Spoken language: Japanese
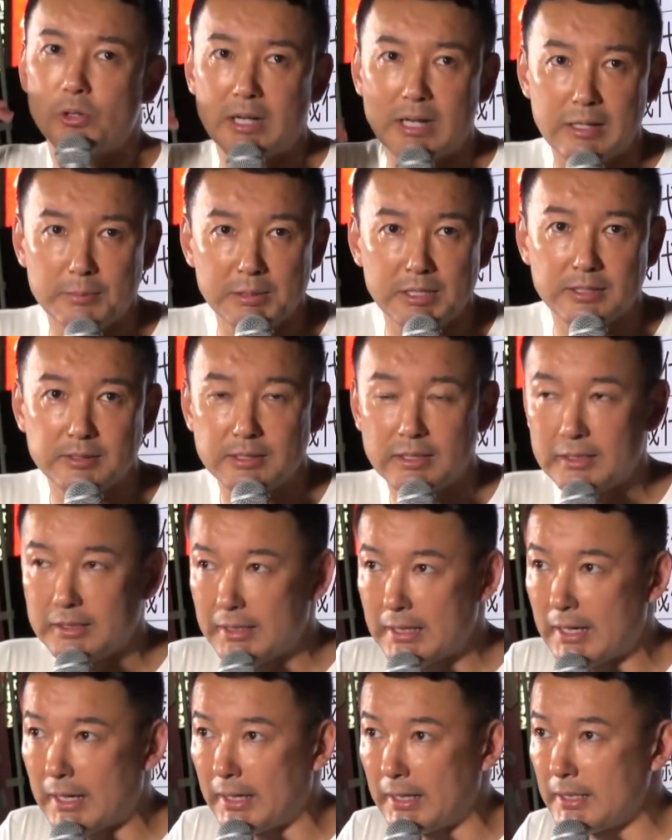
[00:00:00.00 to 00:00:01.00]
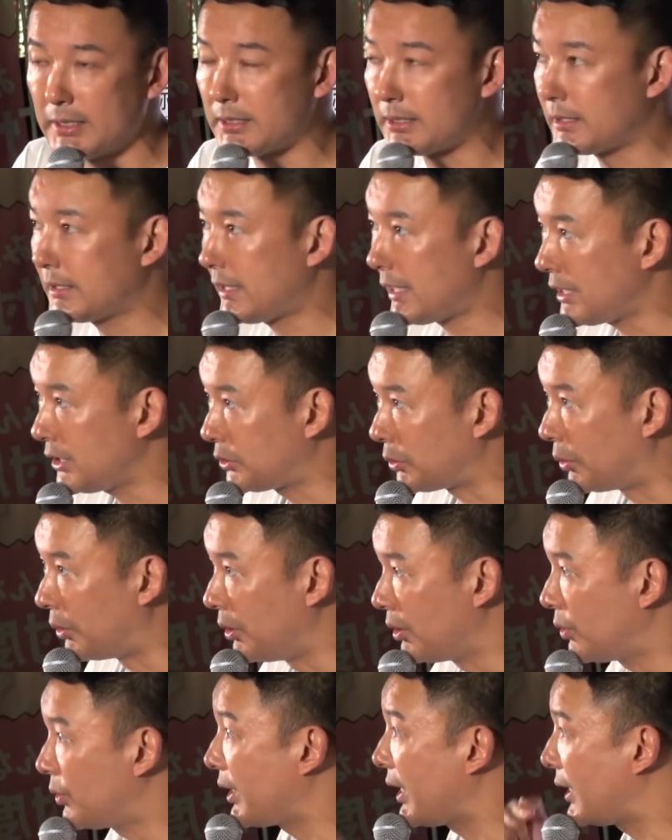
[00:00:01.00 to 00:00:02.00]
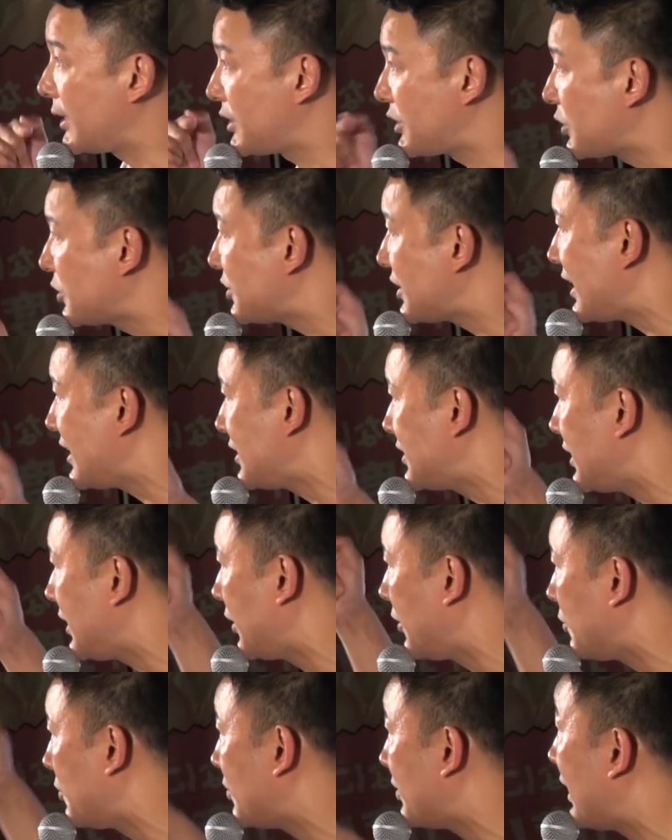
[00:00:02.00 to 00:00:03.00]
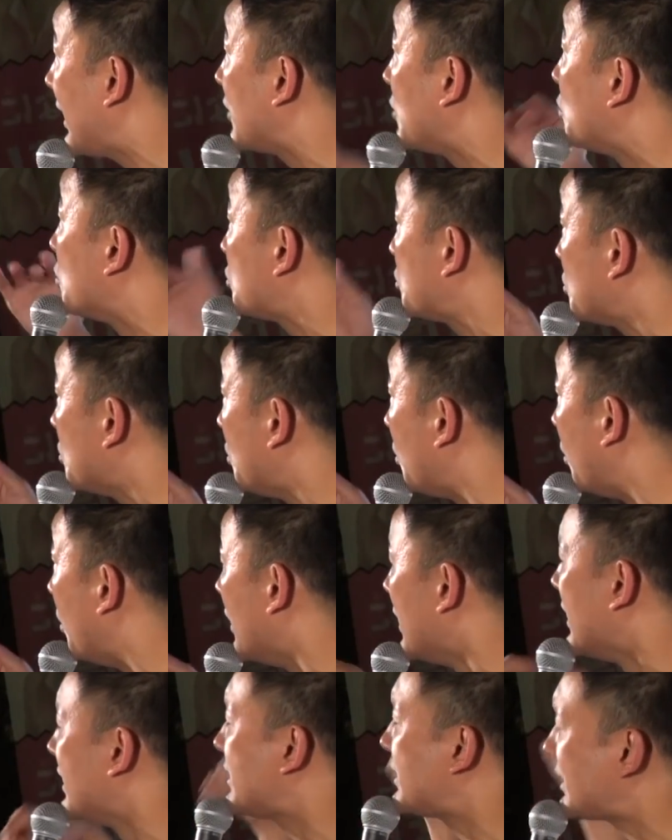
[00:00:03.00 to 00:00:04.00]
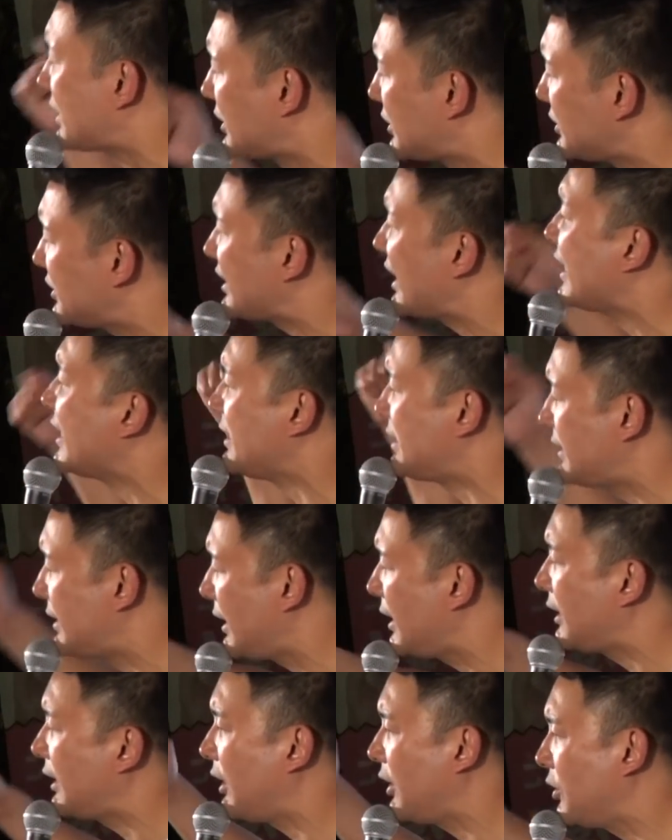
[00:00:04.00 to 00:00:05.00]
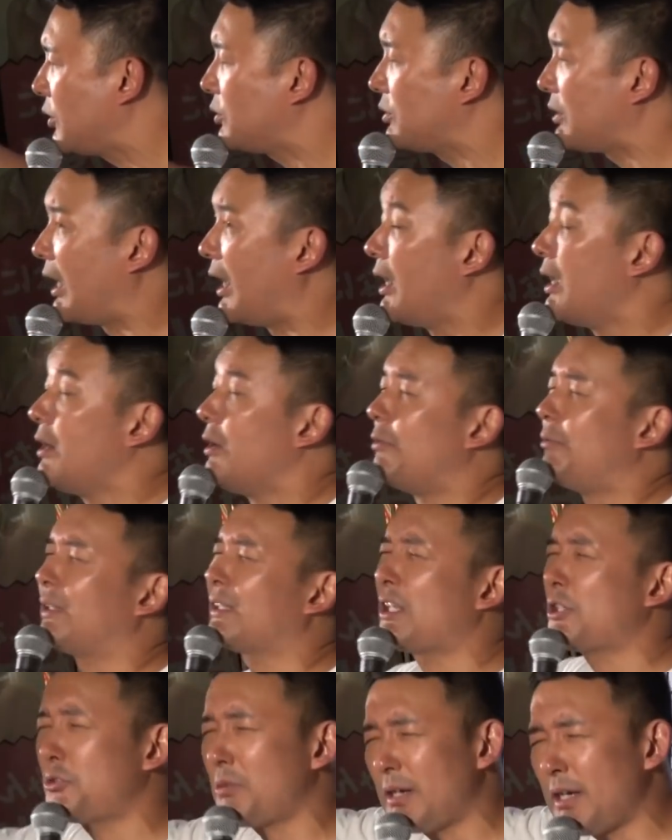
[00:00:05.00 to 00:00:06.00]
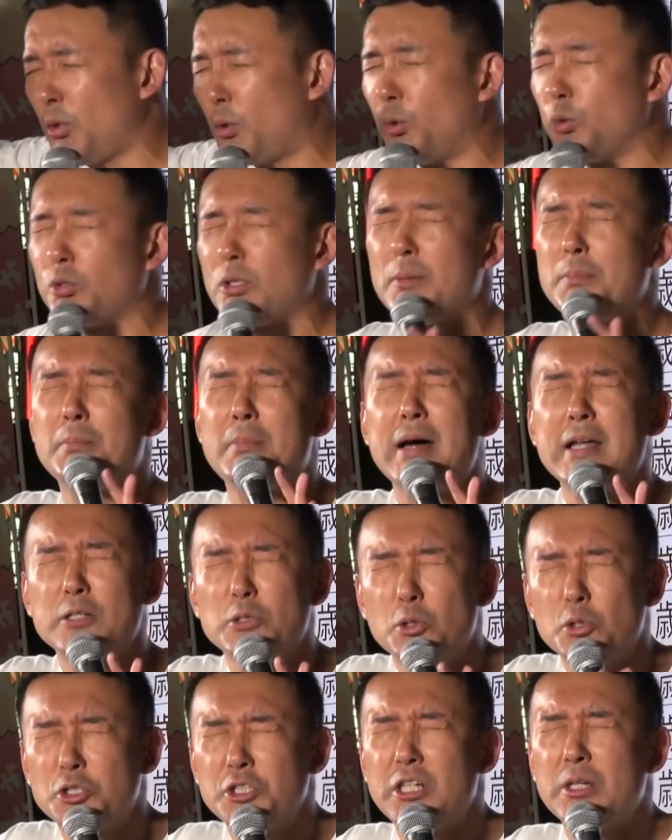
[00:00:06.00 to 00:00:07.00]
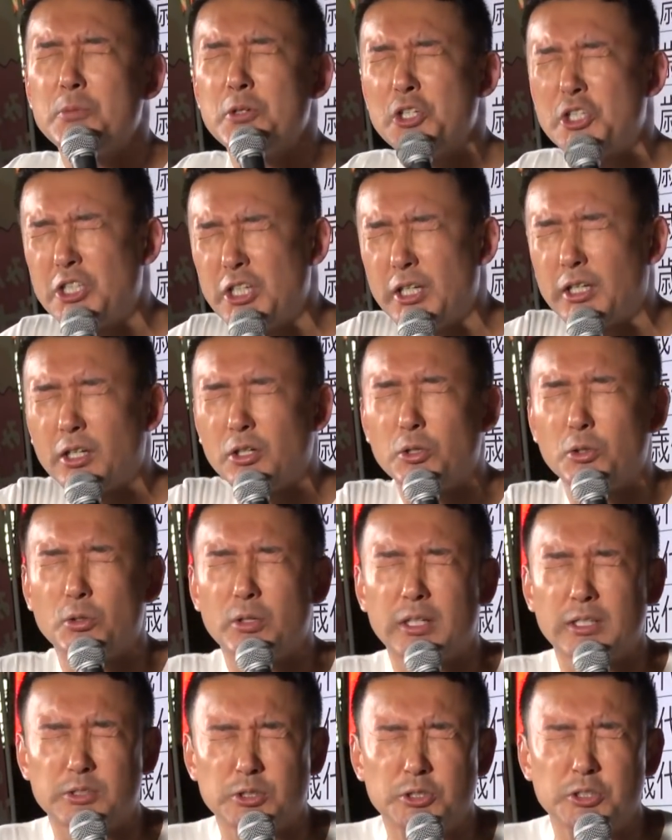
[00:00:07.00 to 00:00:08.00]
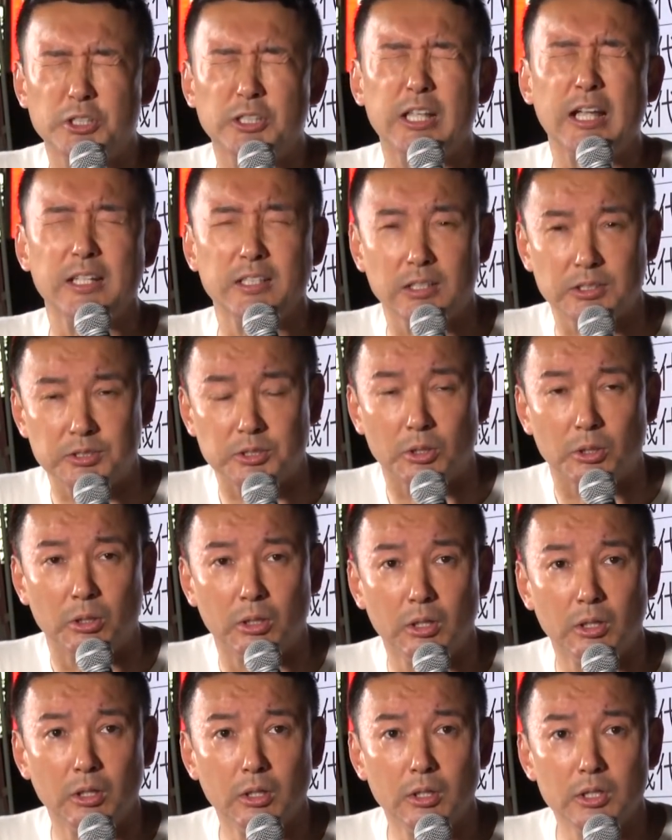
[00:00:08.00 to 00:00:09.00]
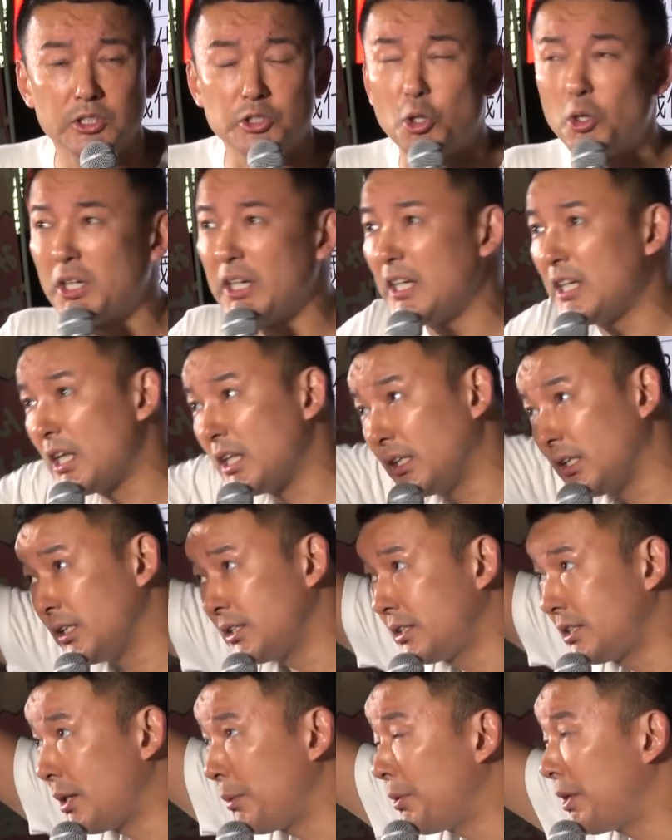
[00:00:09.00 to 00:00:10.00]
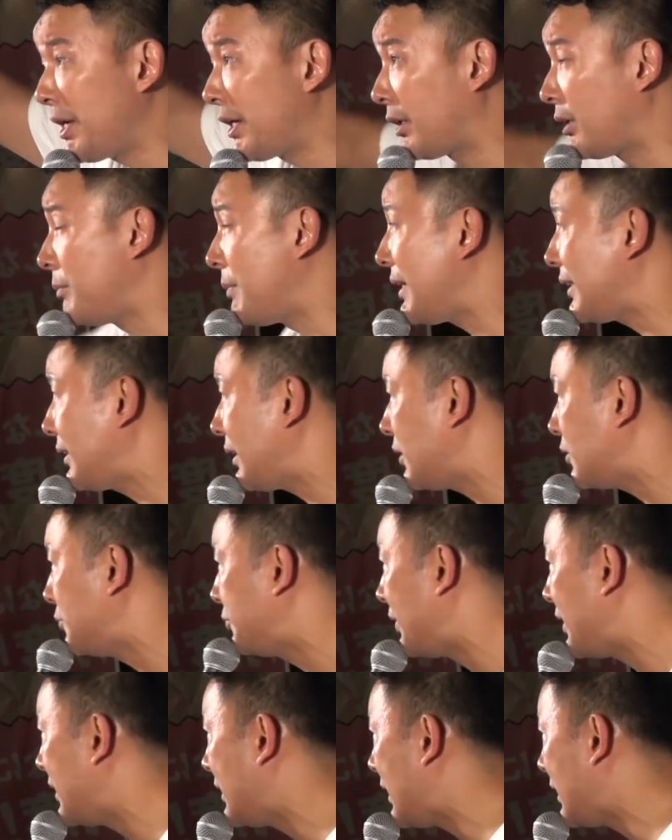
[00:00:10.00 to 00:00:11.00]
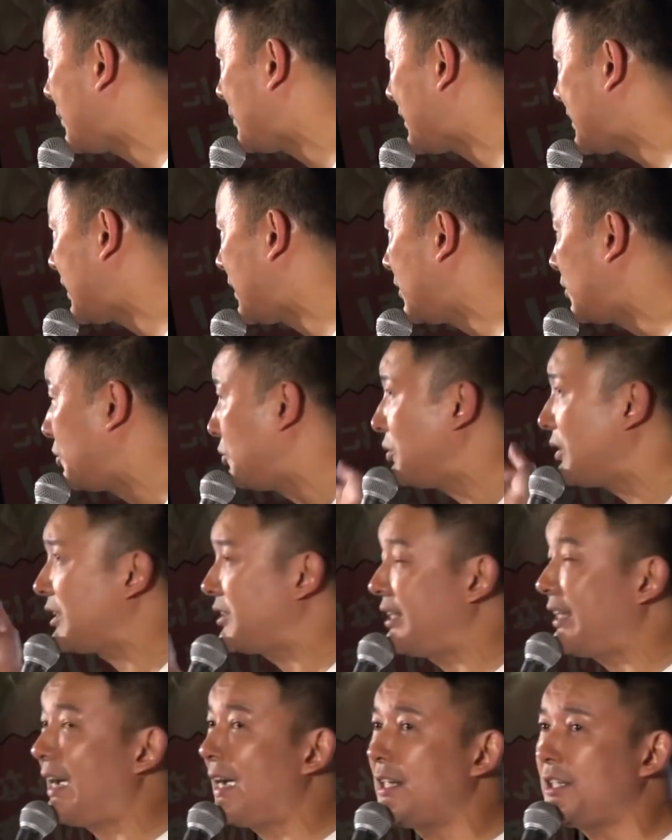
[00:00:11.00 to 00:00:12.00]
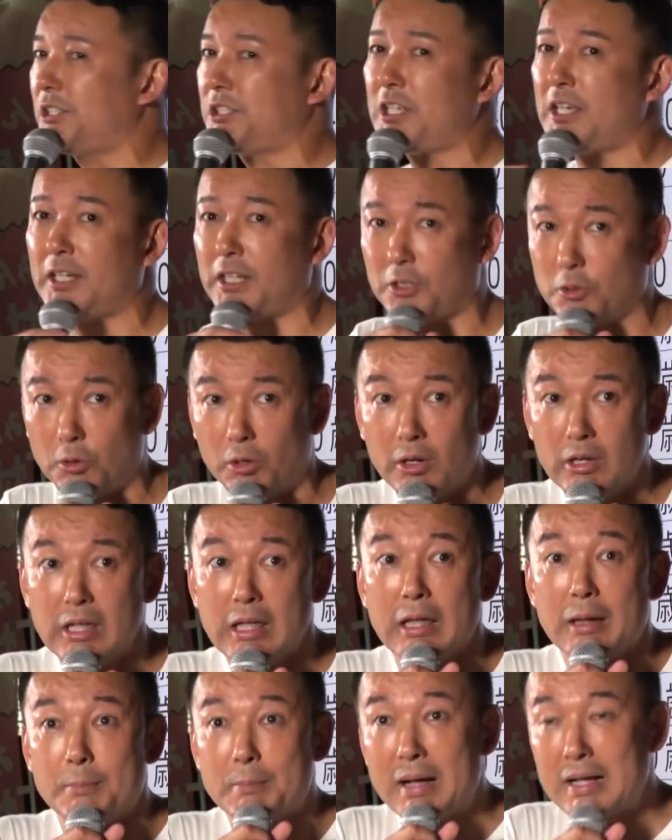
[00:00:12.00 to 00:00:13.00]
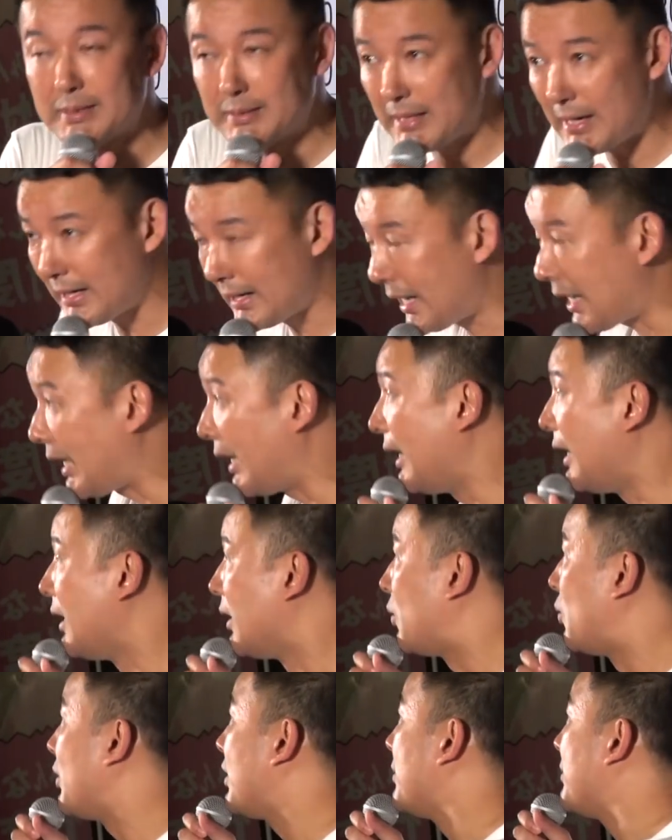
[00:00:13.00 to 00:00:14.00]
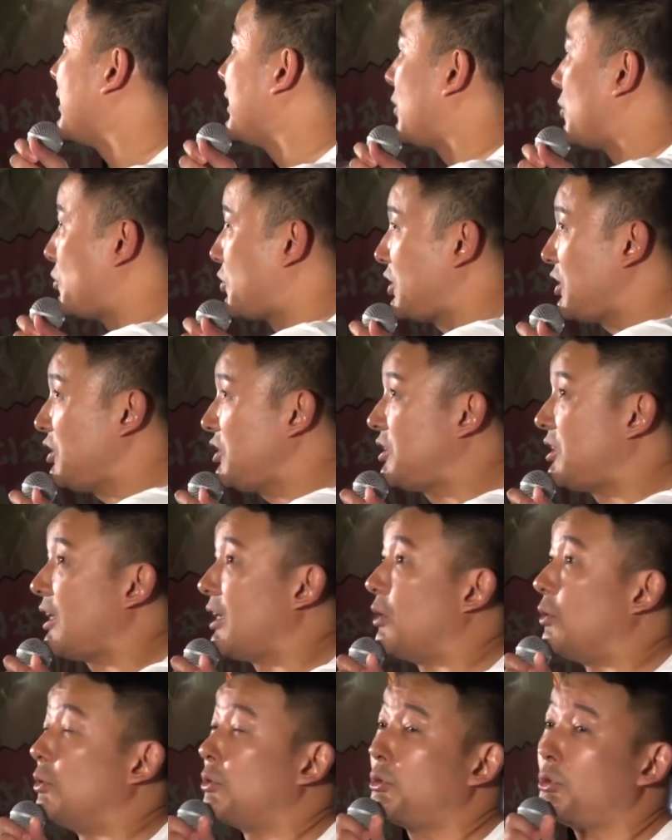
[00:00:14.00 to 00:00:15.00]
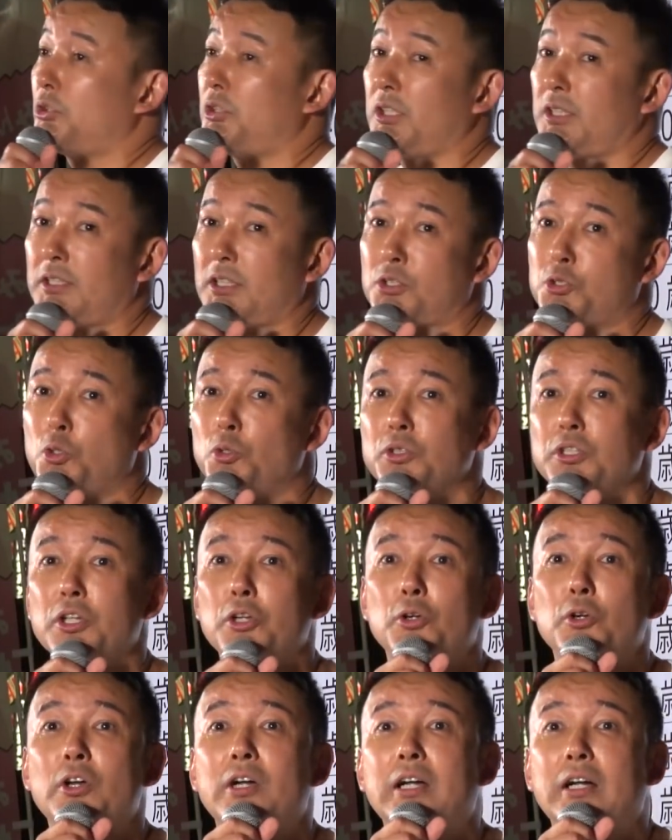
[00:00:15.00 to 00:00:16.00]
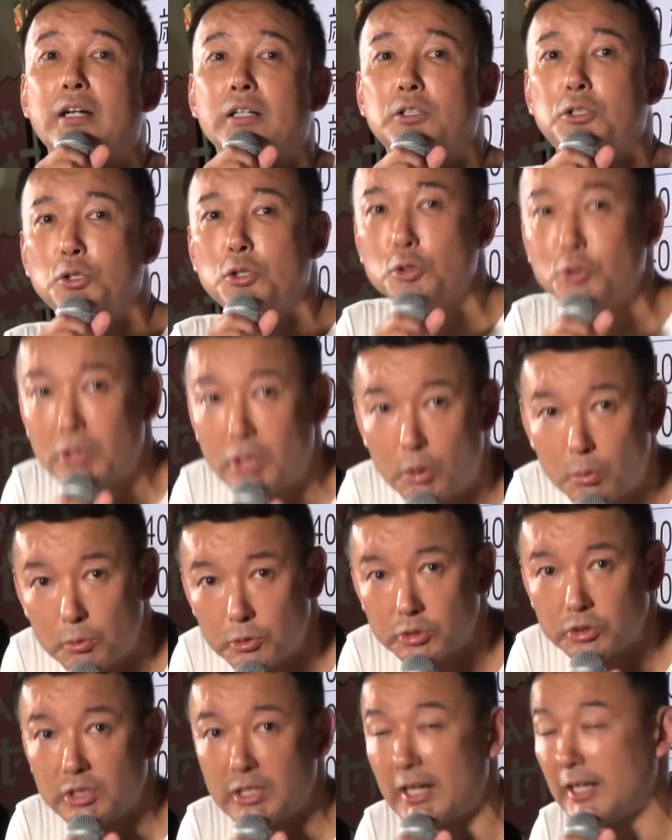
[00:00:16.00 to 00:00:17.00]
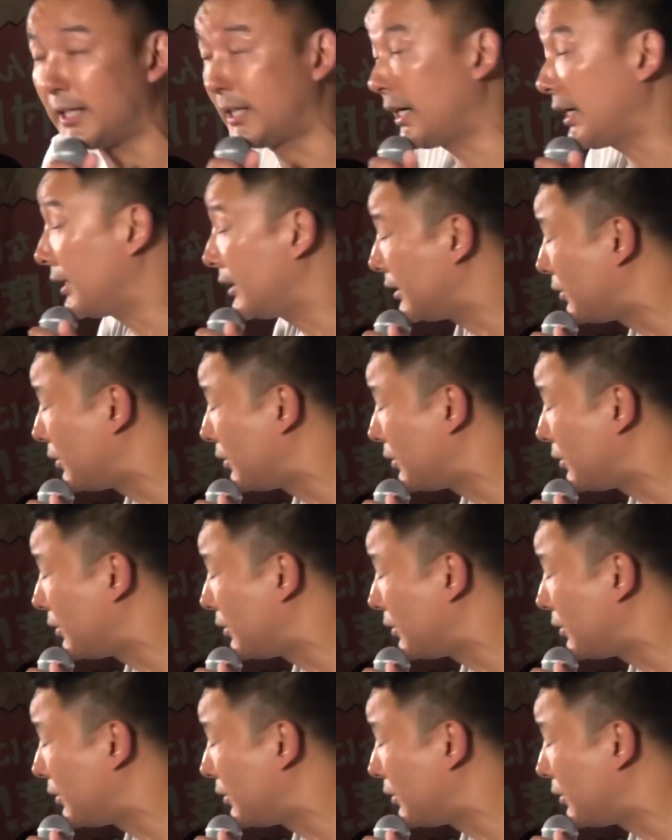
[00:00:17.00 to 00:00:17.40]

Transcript: こから皆さんがしっかりとこれ蓄財していけるような様子を蓄財していけるような、私はね本当は丸腰でも生きていける世の中作りたいんですよ。貯金なんて一銭もないけど全く不安がありませんっていうような世界にしたいけど、まさかこれまでの人生を送ってきてそんな世の中が来るとは思ってないか、